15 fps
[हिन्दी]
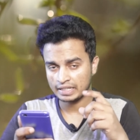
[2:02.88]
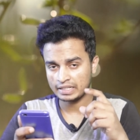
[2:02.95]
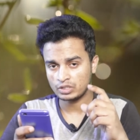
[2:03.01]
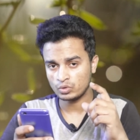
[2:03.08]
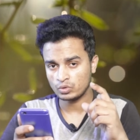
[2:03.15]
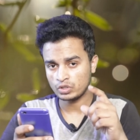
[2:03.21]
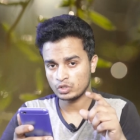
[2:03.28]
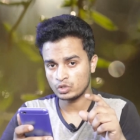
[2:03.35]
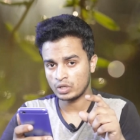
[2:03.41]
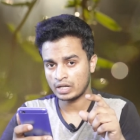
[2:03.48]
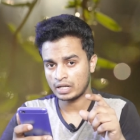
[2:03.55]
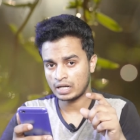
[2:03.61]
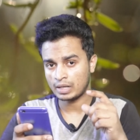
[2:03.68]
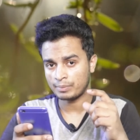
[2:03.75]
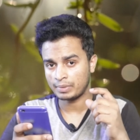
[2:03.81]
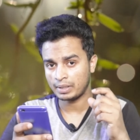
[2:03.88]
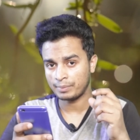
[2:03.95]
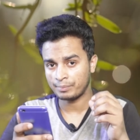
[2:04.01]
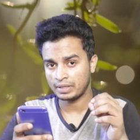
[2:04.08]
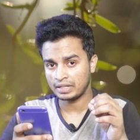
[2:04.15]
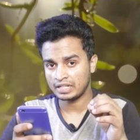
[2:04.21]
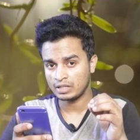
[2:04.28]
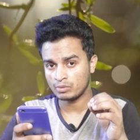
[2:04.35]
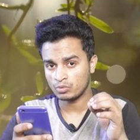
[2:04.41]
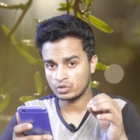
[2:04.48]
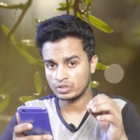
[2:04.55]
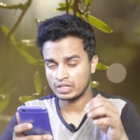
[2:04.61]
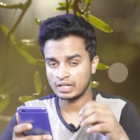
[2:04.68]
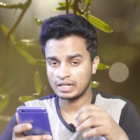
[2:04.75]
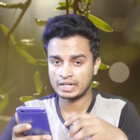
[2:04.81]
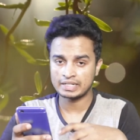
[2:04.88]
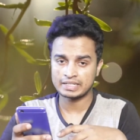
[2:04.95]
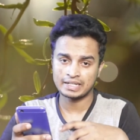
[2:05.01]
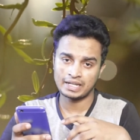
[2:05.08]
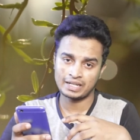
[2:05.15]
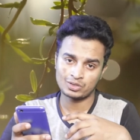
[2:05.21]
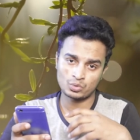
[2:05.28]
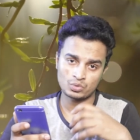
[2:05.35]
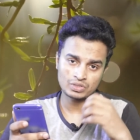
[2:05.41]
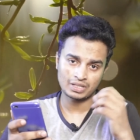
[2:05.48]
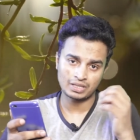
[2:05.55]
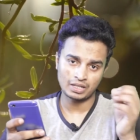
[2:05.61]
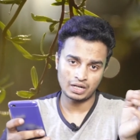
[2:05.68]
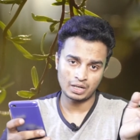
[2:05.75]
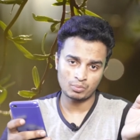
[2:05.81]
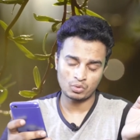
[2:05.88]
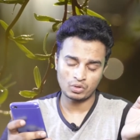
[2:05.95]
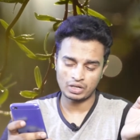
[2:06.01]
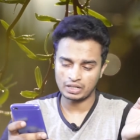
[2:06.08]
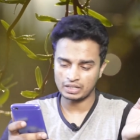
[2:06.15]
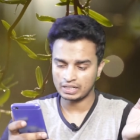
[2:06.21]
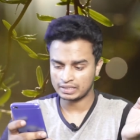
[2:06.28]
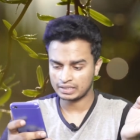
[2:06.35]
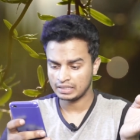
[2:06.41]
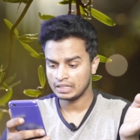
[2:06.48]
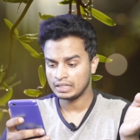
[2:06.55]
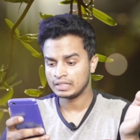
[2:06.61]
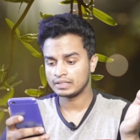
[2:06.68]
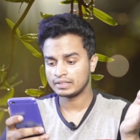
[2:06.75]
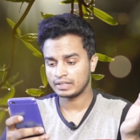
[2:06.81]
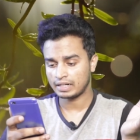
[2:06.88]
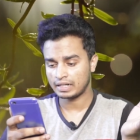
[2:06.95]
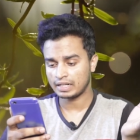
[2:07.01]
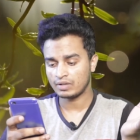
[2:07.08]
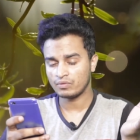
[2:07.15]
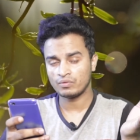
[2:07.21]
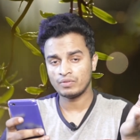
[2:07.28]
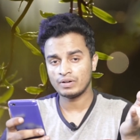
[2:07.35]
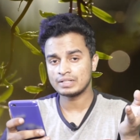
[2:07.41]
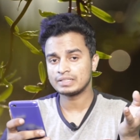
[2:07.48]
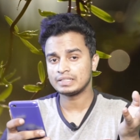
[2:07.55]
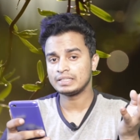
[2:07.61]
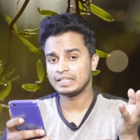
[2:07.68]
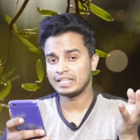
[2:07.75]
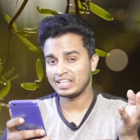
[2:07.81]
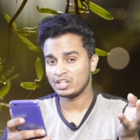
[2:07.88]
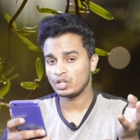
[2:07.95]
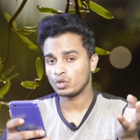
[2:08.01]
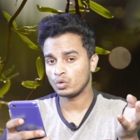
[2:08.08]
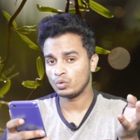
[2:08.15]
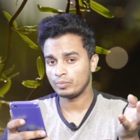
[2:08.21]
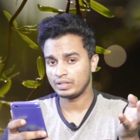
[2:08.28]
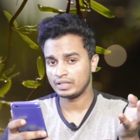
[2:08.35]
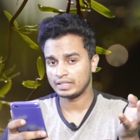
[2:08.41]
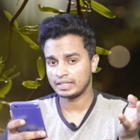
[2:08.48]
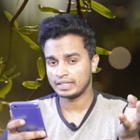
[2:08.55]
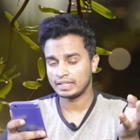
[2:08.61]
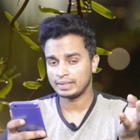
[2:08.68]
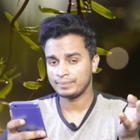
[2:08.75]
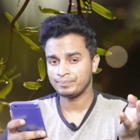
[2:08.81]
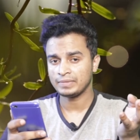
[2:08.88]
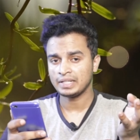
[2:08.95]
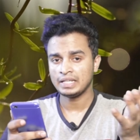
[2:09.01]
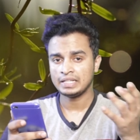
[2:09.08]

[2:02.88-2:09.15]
है क्योंकि जो अगर आप एप्पल की इमोजी लगाना चाहें तो उसके अंदर आपको अलग अलग तरह के वर्जन देखने को मिलते हैं